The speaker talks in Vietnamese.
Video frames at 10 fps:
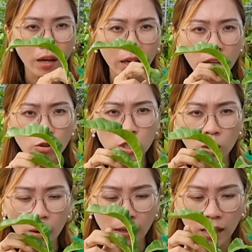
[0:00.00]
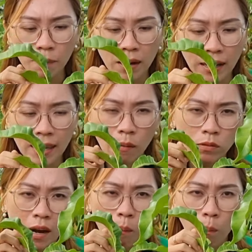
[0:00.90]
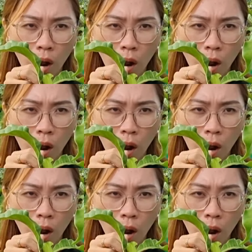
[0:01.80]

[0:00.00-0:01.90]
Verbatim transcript: Cái vú sữa hoàng kim là cái giống đông